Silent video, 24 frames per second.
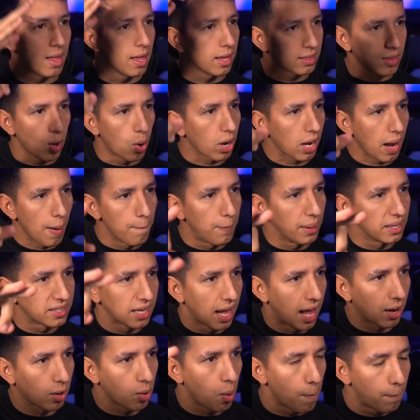Tengo que
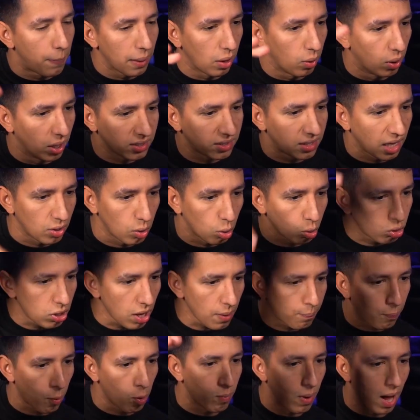empezar a romper los
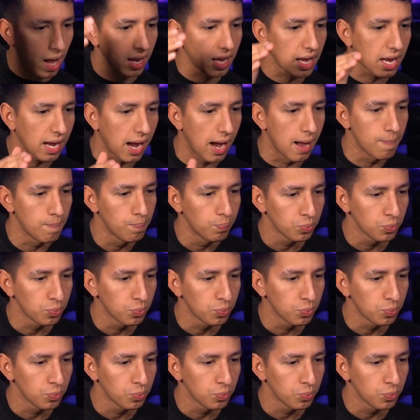estereotipos, marica.